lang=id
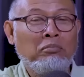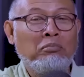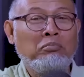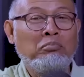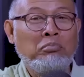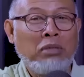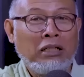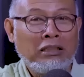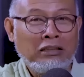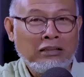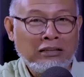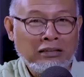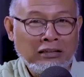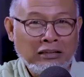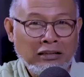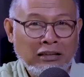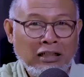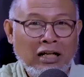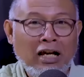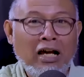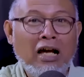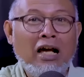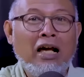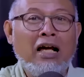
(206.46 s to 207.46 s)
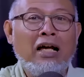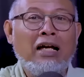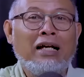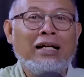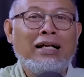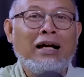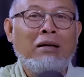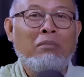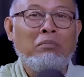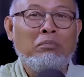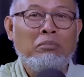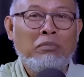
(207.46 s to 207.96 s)
pasca
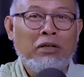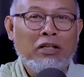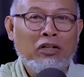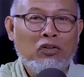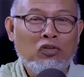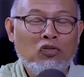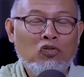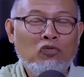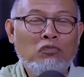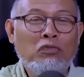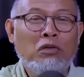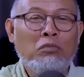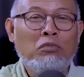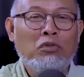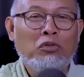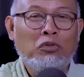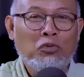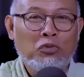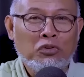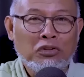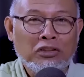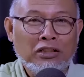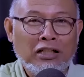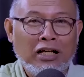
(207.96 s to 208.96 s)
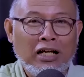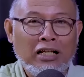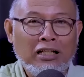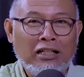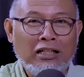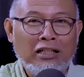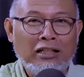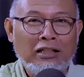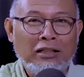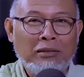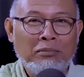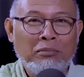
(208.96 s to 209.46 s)
KPU
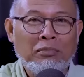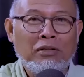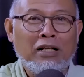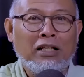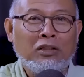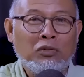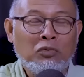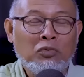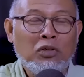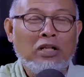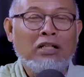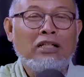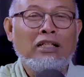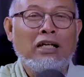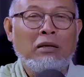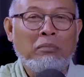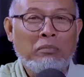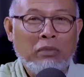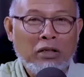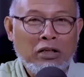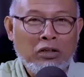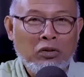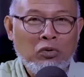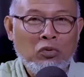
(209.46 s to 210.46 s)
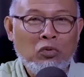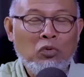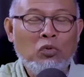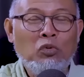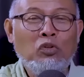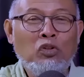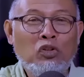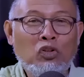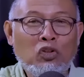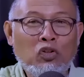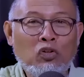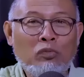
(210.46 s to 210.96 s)
memutuskan peraturan KPU
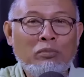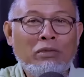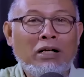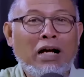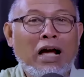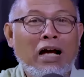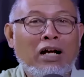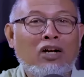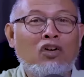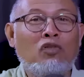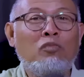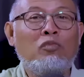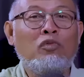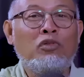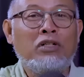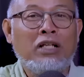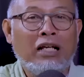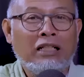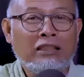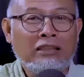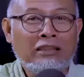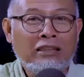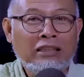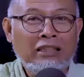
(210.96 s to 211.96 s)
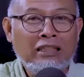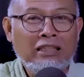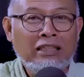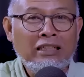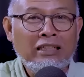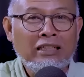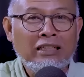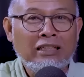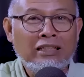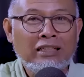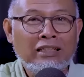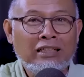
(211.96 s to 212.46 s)
untuk mengakomodasi
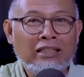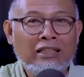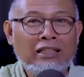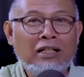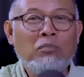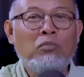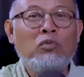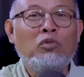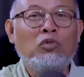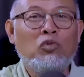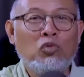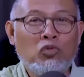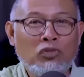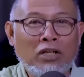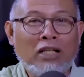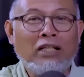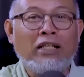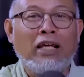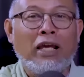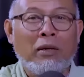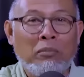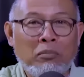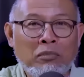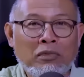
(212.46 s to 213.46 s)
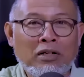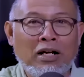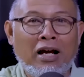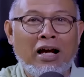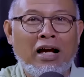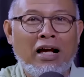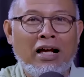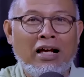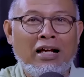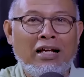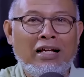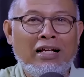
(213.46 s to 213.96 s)
putusan
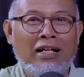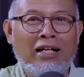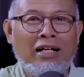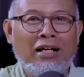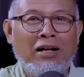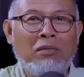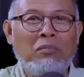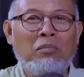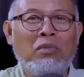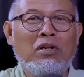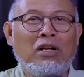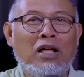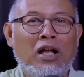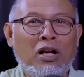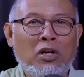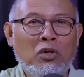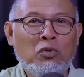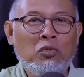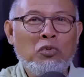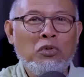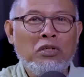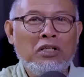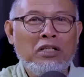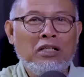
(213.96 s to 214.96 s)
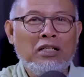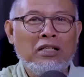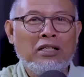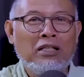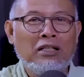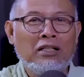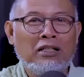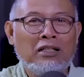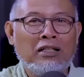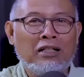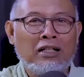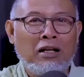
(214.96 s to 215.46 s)
MK melalui
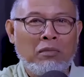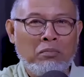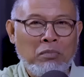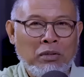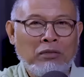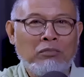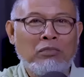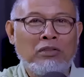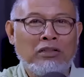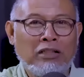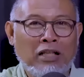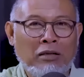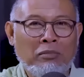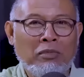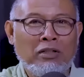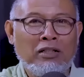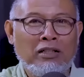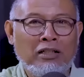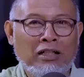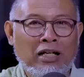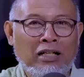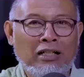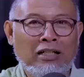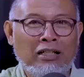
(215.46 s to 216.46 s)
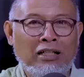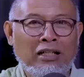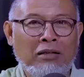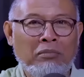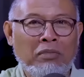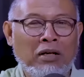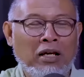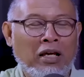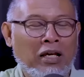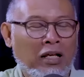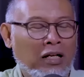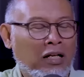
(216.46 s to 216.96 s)
rapat bersama dengan
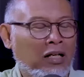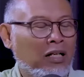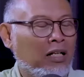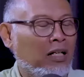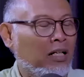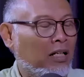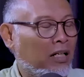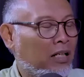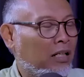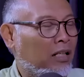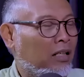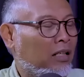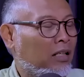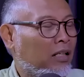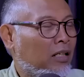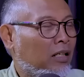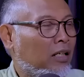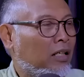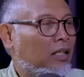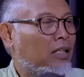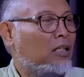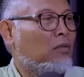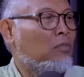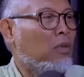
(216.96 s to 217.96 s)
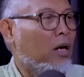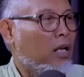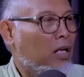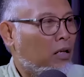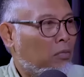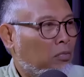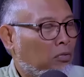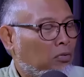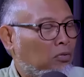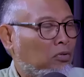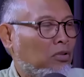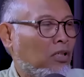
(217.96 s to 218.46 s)
DPR. Gimana
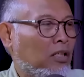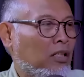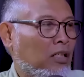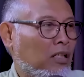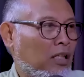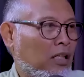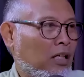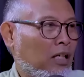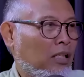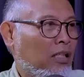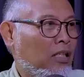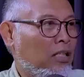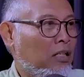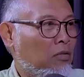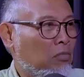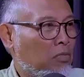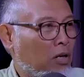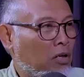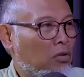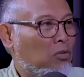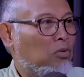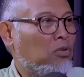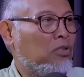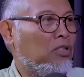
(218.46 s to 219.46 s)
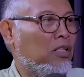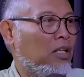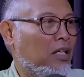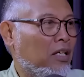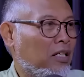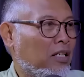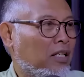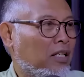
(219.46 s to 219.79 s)
putusannya Ki? Katanya bagus ya.